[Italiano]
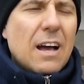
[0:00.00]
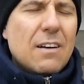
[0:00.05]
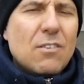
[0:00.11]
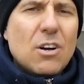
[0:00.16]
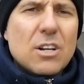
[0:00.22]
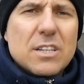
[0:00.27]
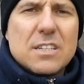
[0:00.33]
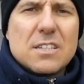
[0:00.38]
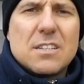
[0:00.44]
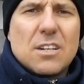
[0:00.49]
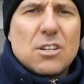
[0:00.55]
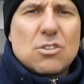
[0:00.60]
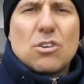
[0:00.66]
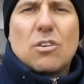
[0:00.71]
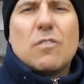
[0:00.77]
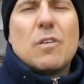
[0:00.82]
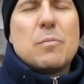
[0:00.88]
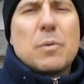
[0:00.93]
A volte si
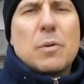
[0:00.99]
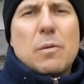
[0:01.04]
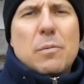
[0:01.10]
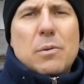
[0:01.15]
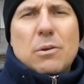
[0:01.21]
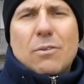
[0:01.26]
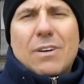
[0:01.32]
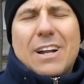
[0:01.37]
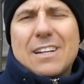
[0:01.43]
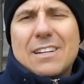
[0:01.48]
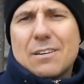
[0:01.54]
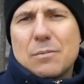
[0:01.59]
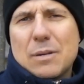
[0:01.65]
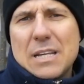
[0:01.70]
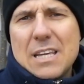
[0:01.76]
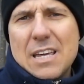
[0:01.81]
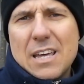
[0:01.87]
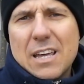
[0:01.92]
risolve il problema in
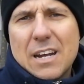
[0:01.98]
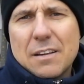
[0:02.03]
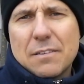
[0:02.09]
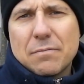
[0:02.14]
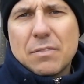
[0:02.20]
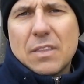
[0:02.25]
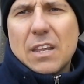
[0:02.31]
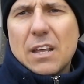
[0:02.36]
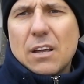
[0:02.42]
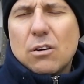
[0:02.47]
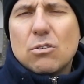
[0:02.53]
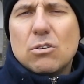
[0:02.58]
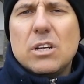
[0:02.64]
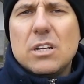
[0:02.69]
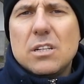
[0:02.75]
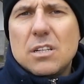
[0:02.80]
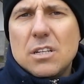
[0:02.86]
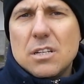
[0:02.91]
un'altra maniera,
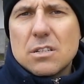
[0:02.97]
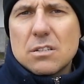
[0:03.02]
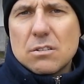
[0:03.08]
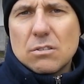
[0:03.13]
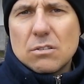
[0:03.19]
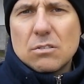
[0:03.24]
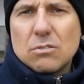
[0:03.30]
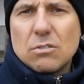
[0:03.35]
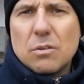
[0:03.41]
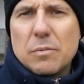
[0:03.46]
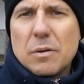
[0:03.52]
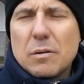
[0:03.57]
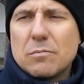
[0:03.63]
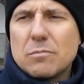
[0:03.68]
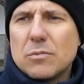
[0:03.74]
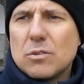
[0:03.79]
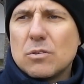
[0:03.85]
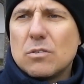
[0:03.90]
con il disco noi
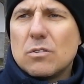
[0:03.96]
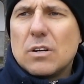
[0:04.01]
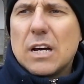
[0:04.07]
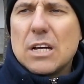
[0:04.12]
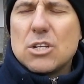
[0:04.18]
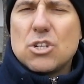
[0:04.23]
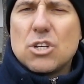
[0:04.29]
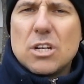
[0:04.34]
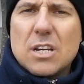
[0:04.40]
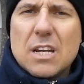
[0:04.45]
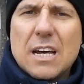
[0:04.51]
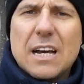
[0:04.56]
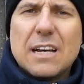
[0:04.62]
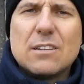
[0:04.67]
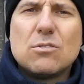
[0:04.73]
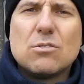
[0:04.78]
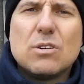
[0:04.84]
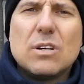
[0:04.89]
abbiamo
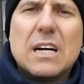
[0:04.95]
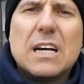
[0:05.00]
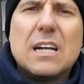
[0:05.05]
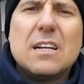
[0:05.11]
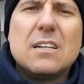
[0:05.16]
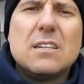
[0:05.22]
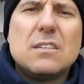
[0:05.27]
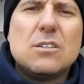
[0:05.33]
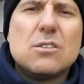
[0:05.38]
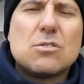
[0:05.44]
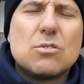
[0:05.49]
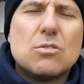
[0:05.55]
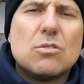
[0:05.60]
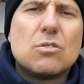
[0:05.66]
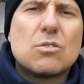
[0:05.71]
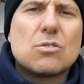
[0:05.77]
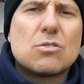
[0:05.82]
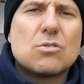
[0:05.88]
accennato al
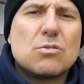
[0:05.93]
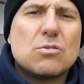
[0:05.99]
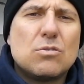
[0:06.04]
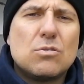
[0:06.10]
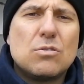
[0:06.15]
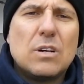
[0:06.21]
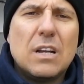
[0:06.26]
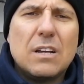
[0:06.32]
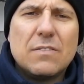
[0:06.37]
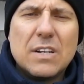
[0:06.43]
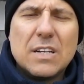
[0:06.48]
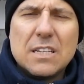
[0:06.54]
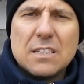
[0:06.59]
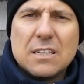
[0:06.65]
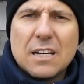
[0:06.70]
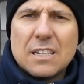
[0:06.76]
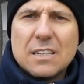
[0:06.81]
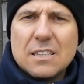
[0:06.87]
discorso, alla
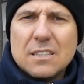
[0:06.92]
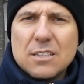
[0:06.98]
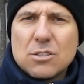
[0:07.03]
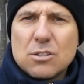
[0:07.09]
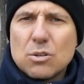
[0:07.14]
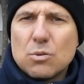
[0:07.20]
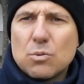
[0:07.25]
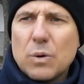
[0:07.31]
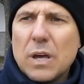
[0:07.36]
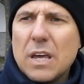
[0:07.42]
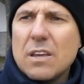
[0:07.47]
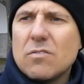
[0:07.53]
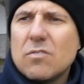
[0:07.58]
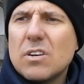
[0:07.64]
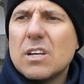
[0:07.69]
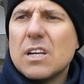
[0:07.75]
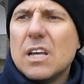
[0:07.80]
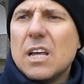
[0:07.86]
validità del disco
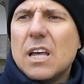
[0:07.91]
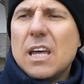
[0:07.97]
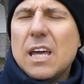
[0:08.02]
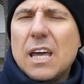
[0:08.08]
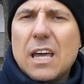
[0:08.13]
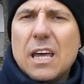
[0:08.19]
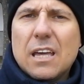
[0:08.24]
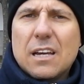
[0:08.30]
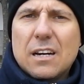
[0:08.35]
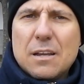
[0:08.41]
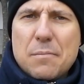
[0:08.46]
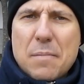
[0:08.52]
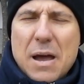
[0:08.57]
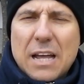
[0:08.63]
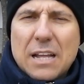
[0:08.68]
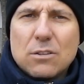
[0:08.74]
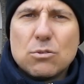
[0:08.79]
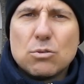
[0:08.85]
Wave e
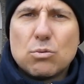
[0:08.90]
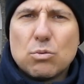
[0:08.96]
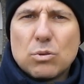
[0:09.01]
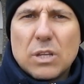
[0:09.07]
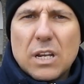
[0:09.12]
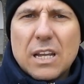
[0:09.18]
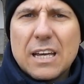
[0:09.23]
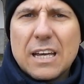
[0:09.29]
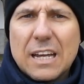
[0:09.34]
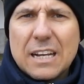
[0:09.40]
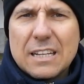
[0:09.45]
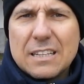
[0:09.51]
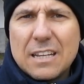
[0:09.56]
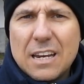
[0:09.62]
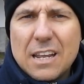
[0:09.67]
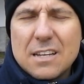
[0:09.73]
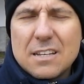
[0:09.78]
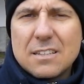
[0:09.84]
rimando tutte le
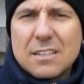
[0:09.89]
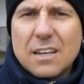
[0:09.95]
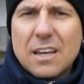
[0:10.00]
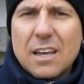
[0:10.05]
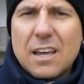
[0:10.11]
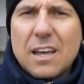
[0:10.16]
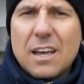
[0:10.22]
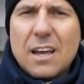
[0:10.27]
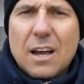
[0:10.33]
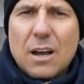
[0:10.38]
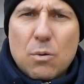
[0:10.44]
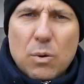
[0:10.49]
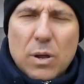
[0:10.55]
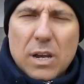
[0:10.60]
caratteristiche a